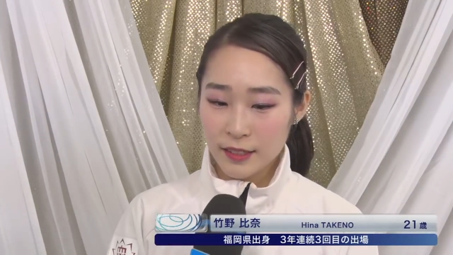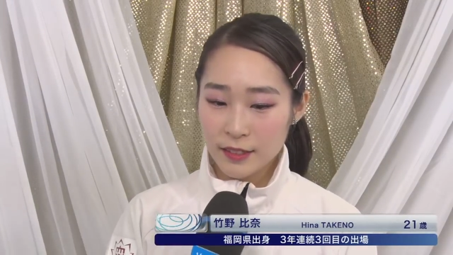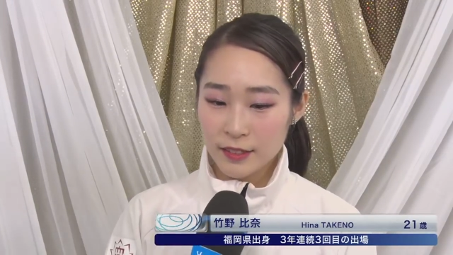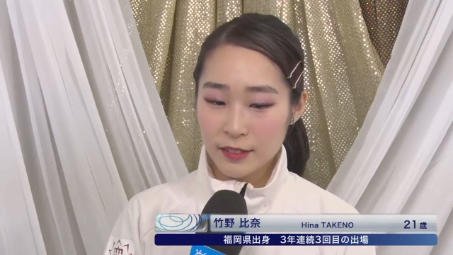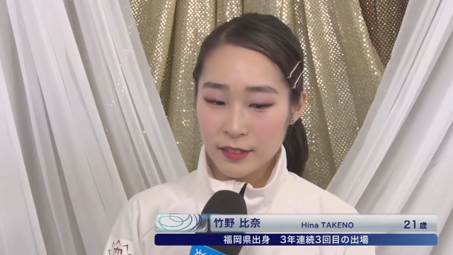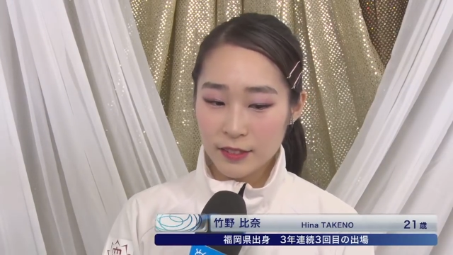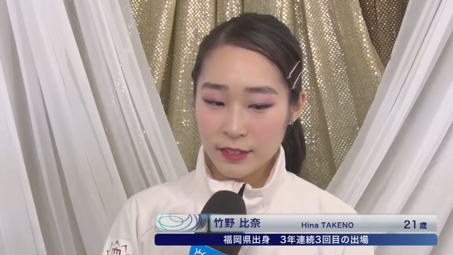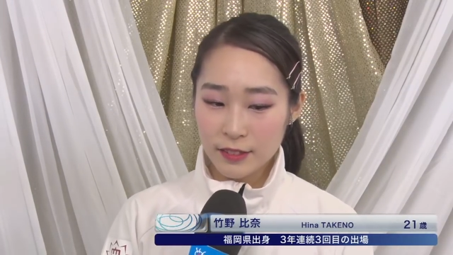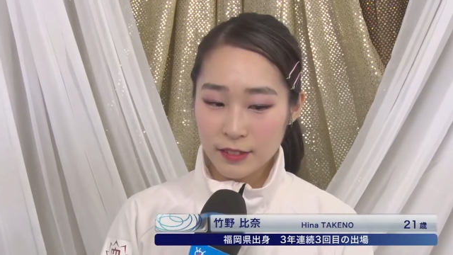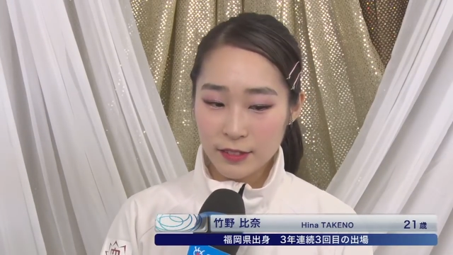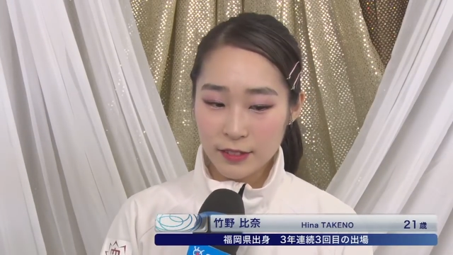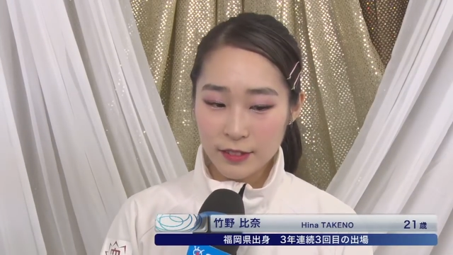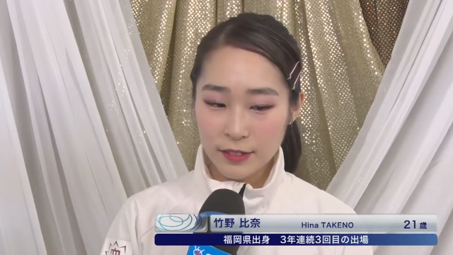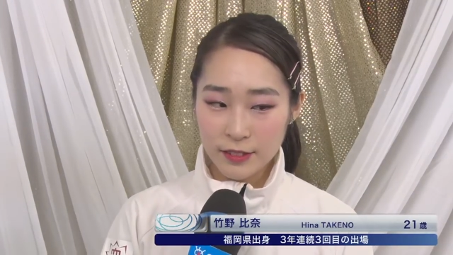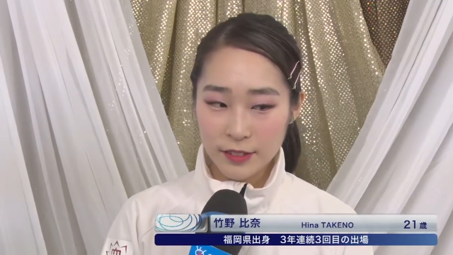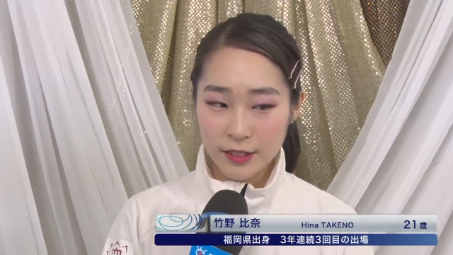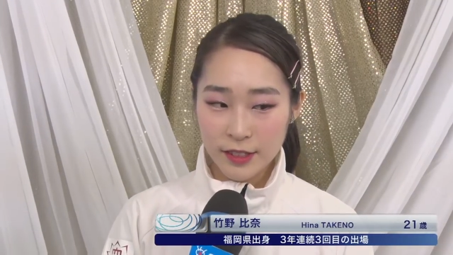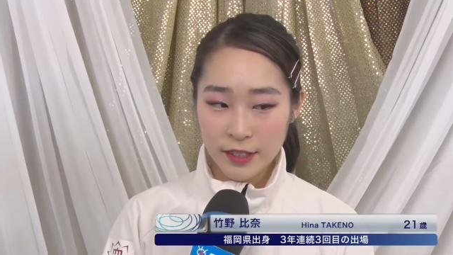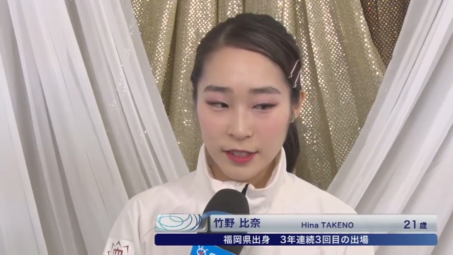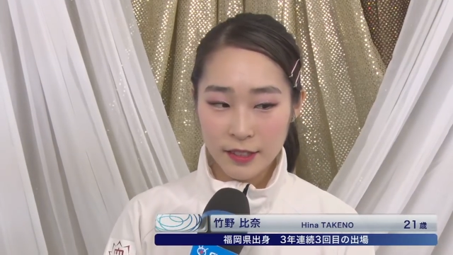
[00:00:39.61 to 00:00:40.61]
と
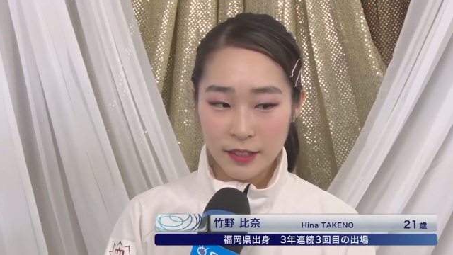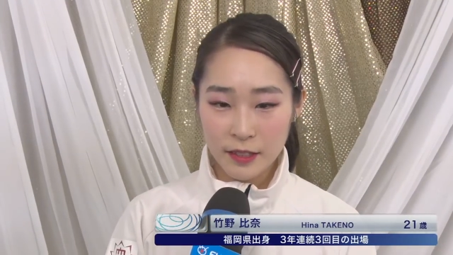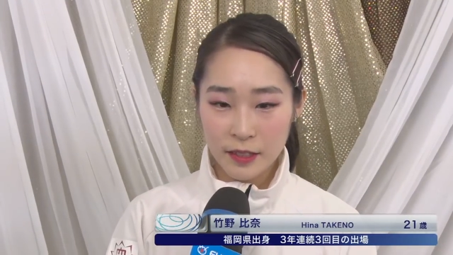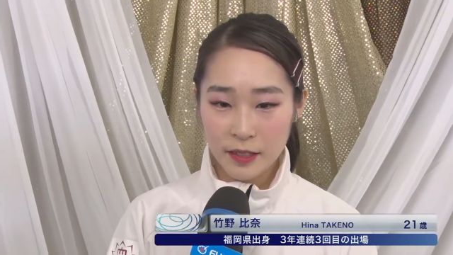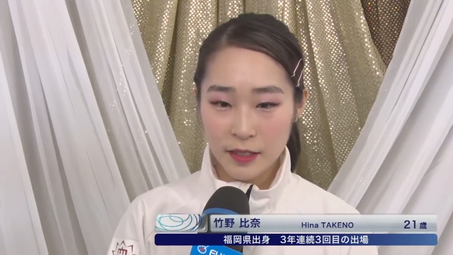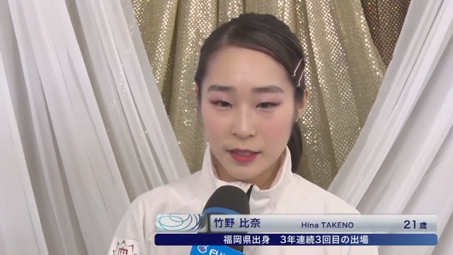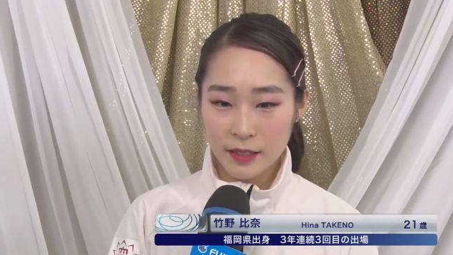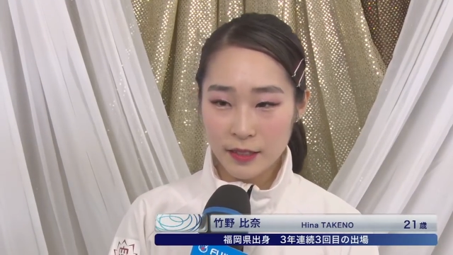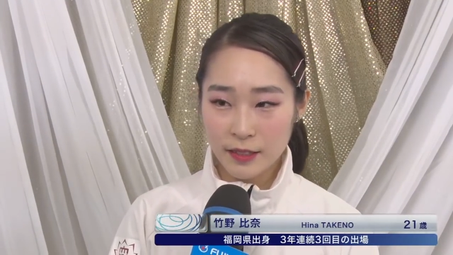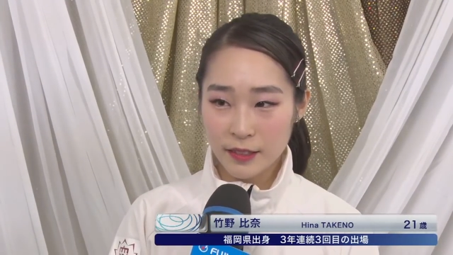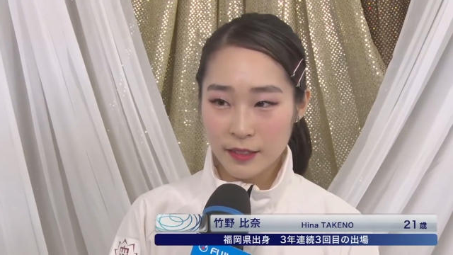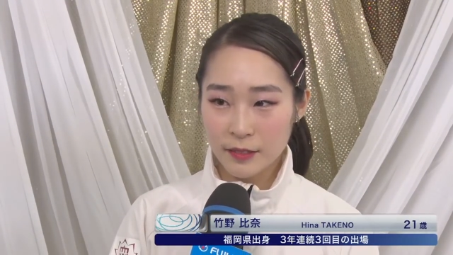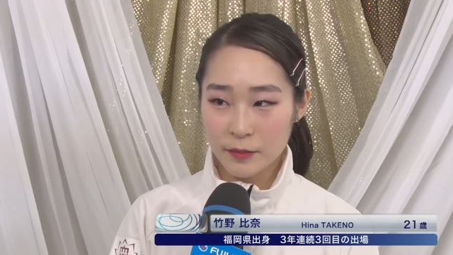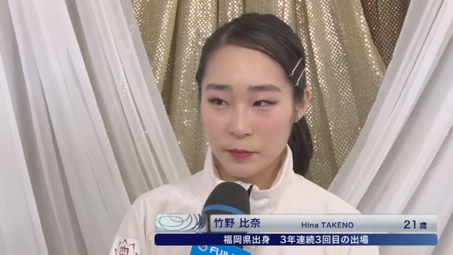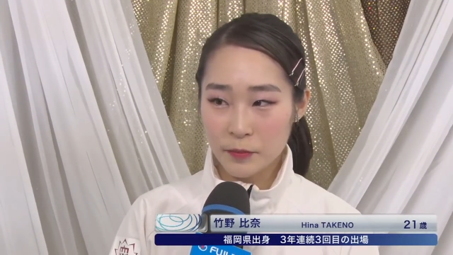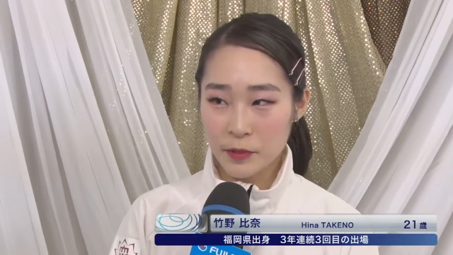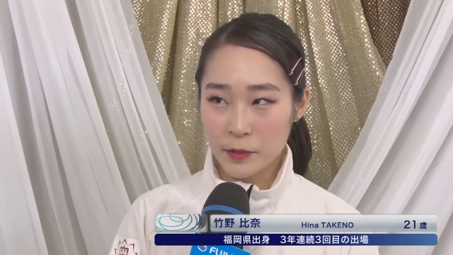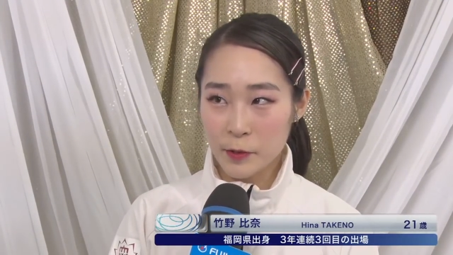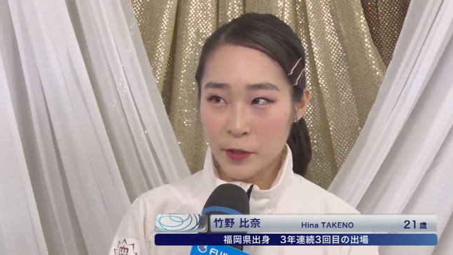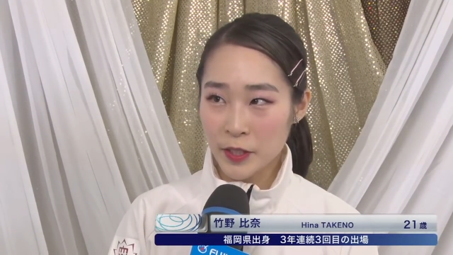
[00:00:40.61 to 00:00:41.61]

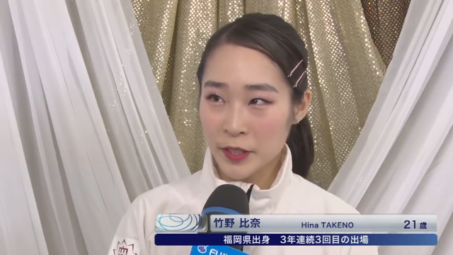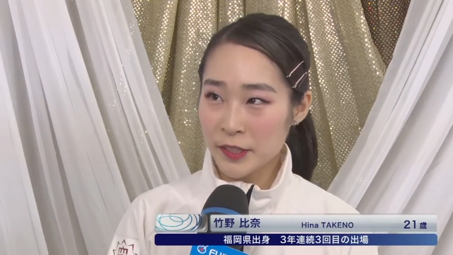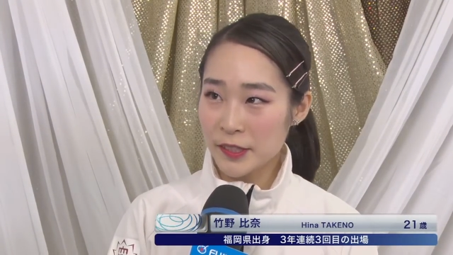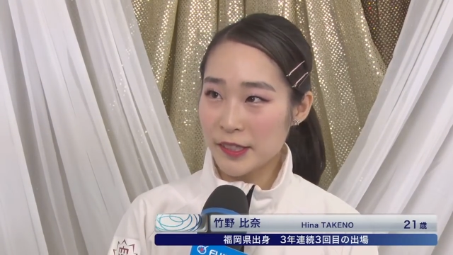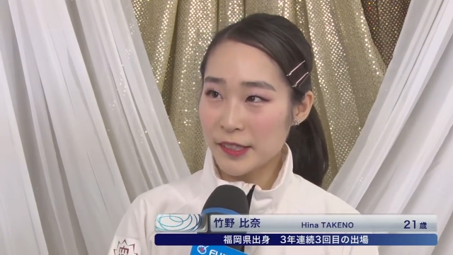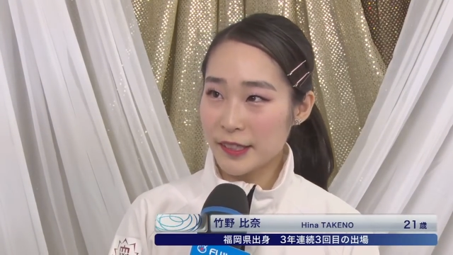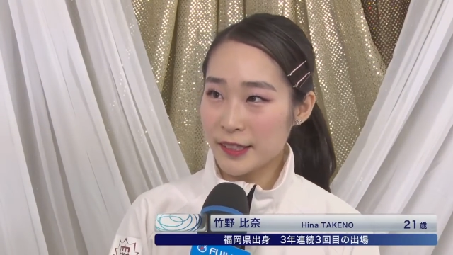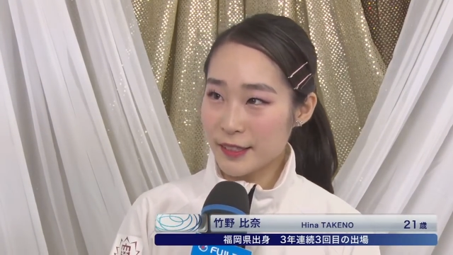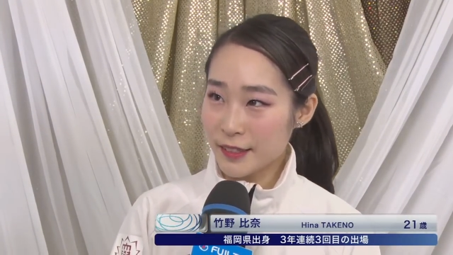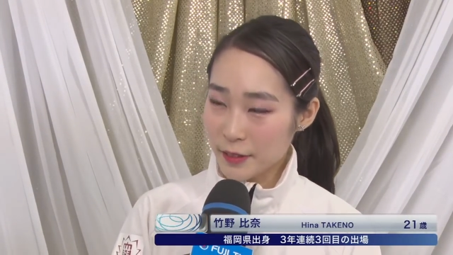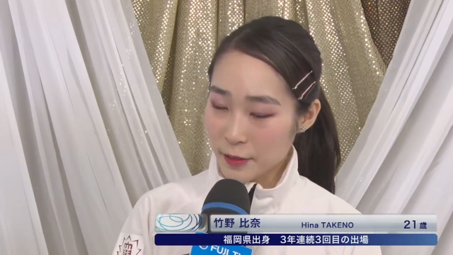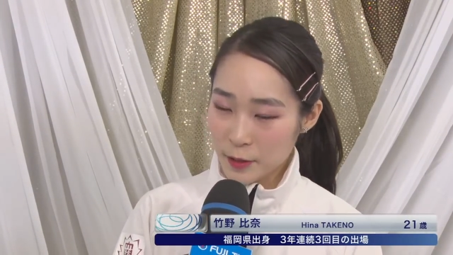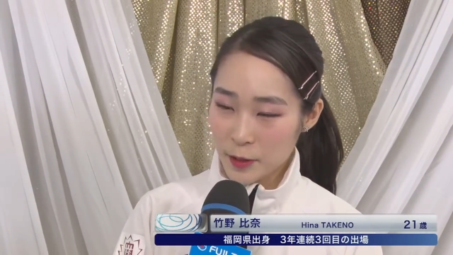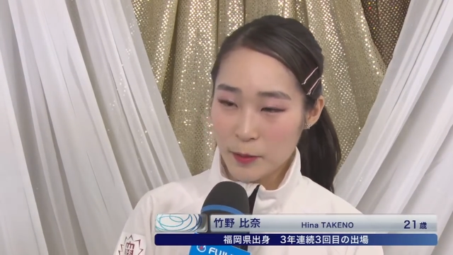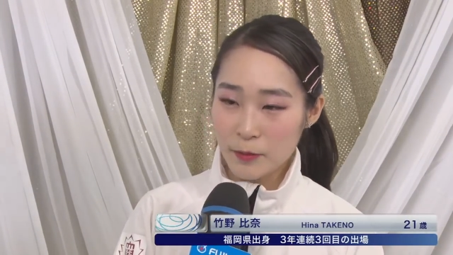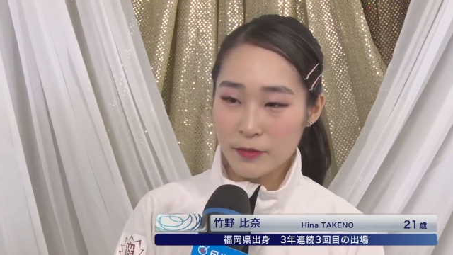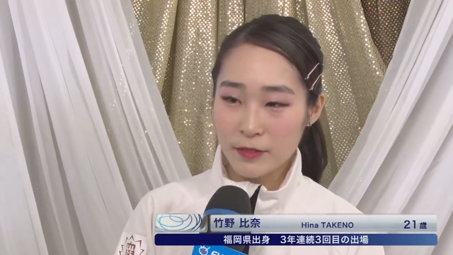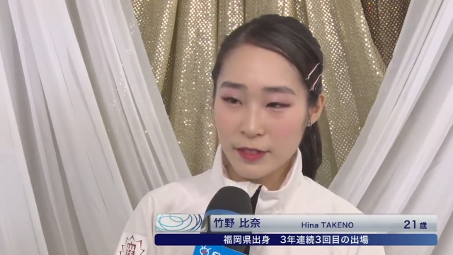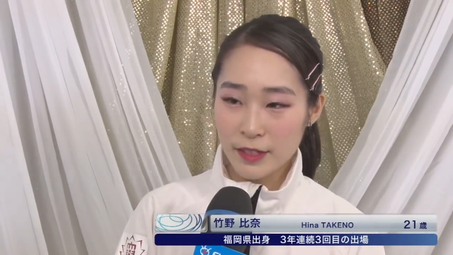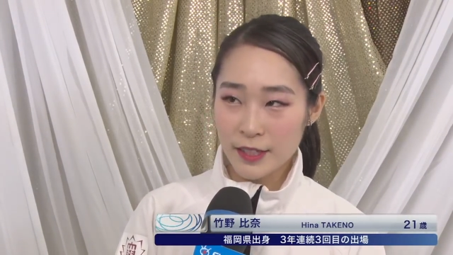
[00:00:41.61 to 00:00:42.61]
まあわかんないんですけど、
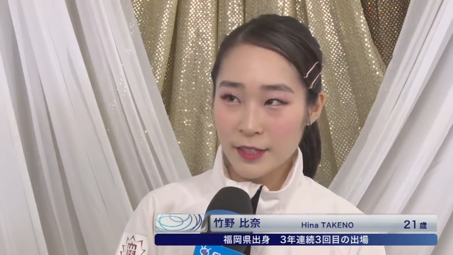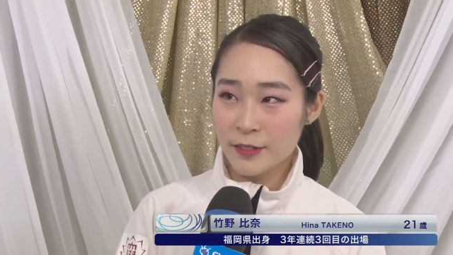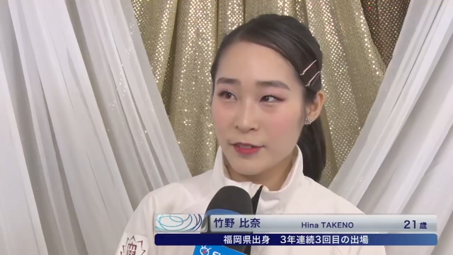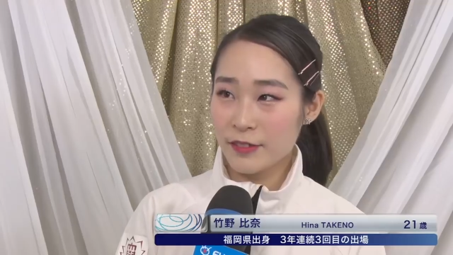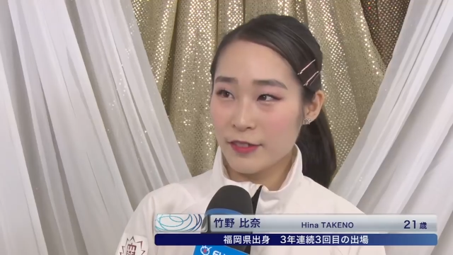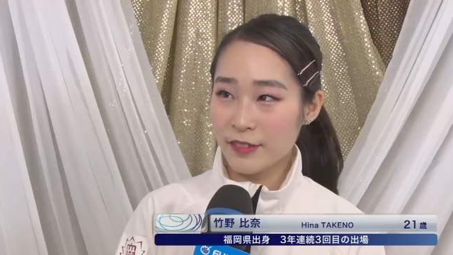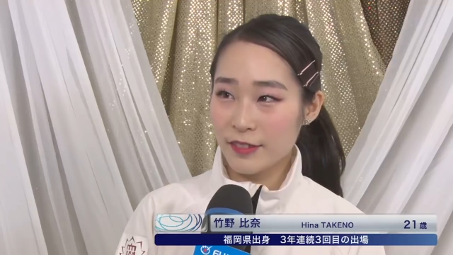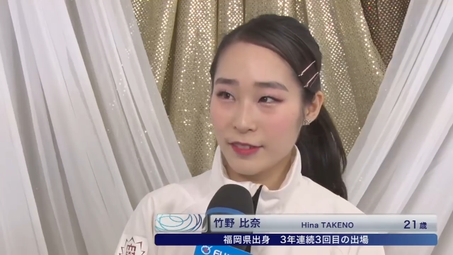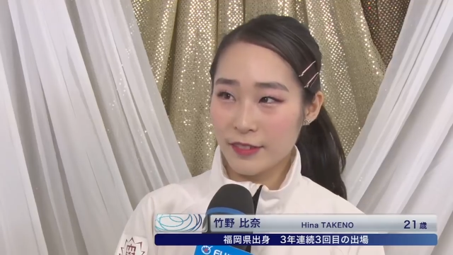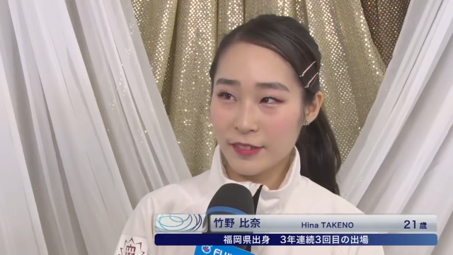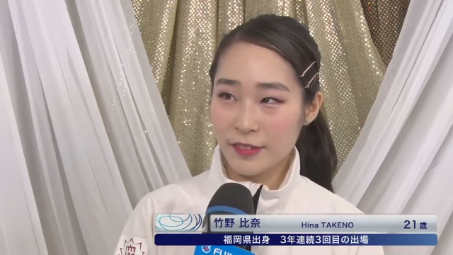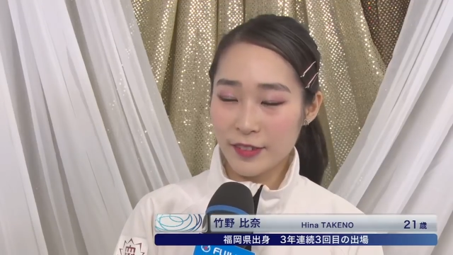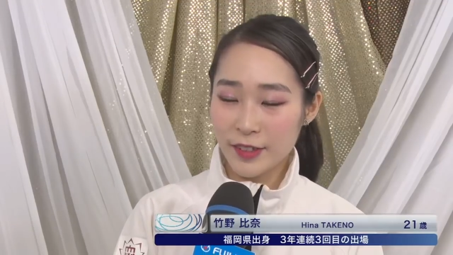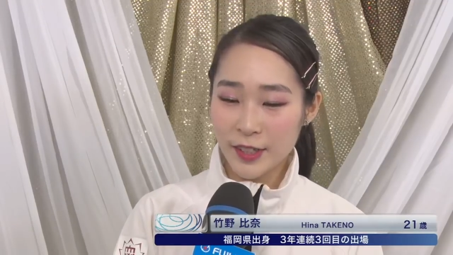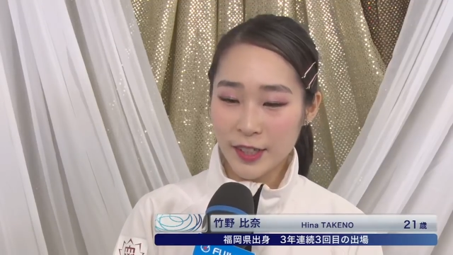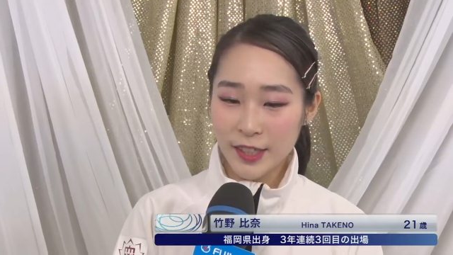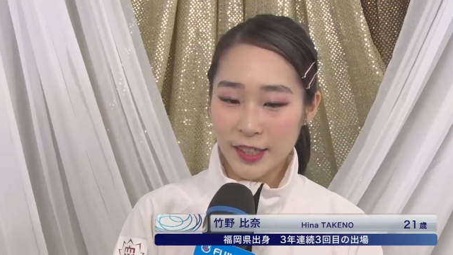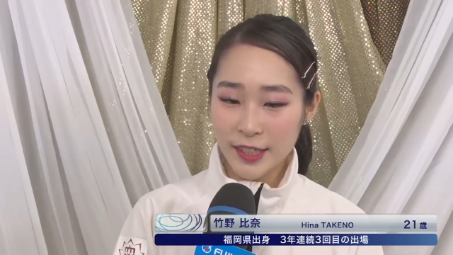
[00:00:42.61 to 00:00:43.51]
多分最初の